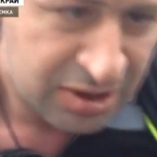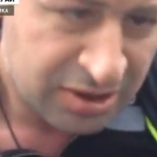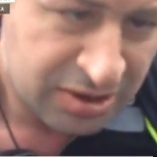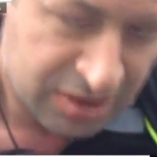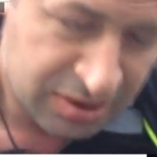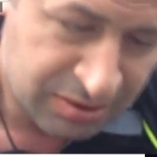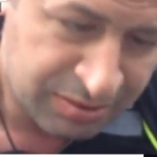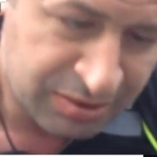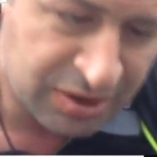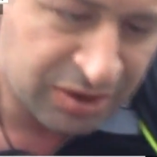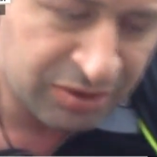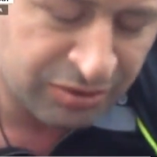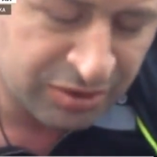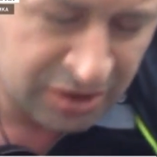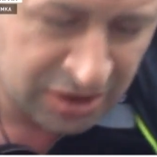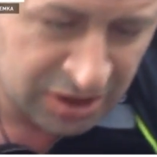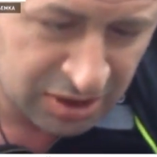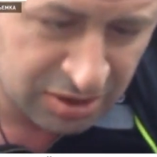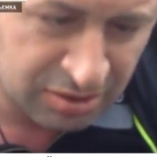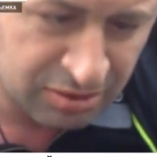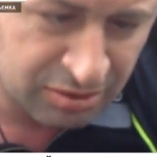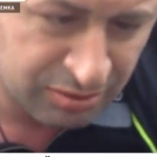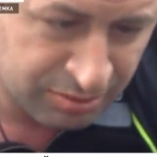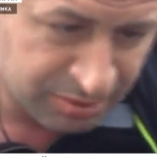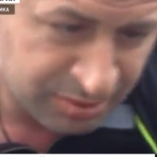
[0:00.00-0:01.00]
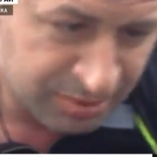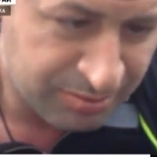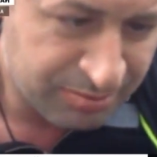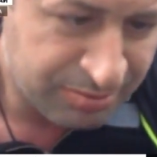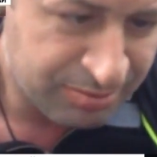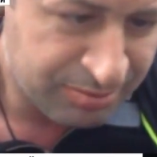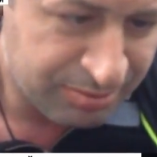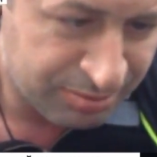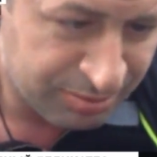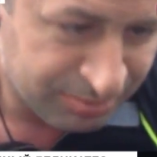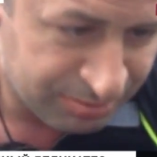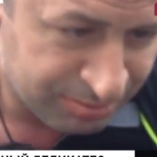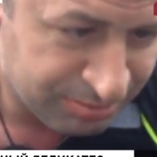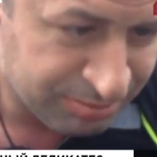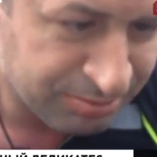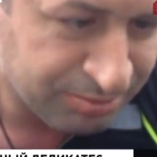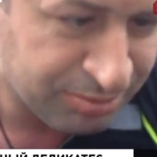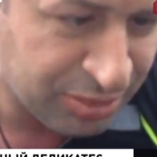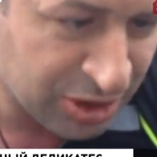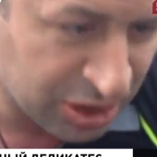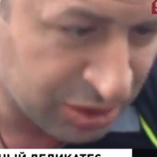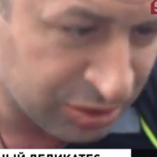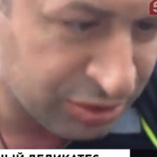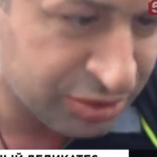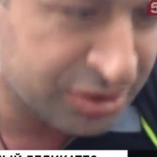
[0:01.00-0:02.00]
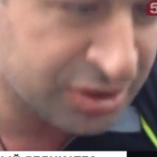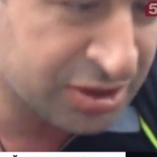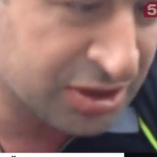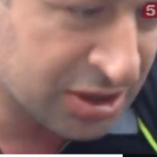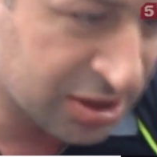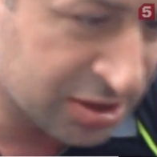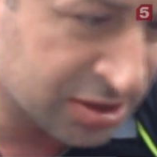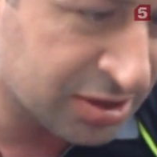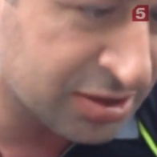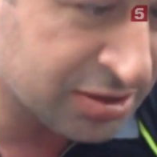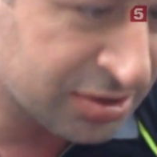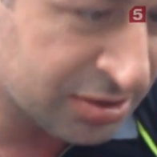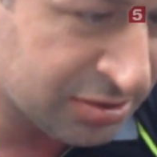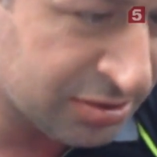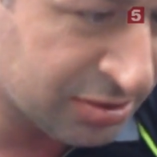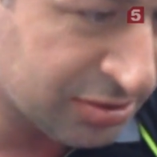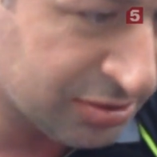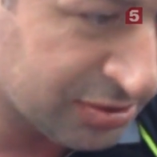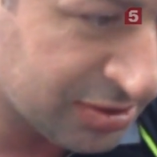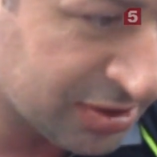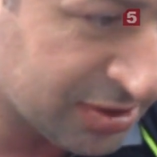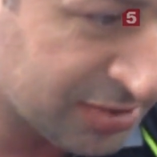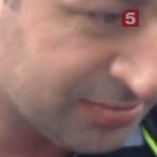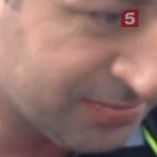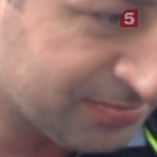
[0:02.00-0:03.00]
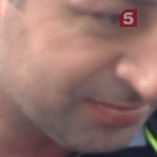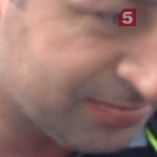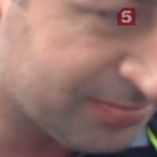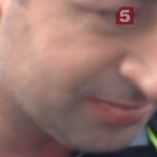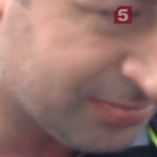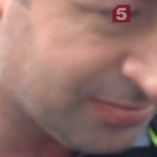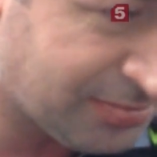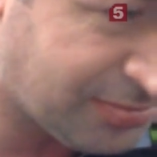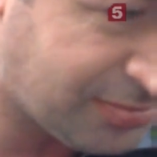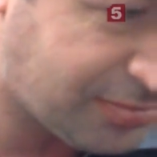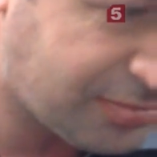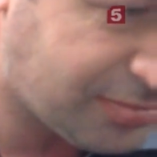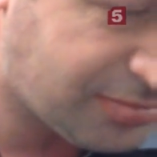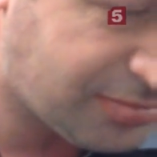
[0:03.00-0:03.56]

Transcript: Не проверял. Ну, продавали как какую? Похоже, как осетровая. Как осетровую икру.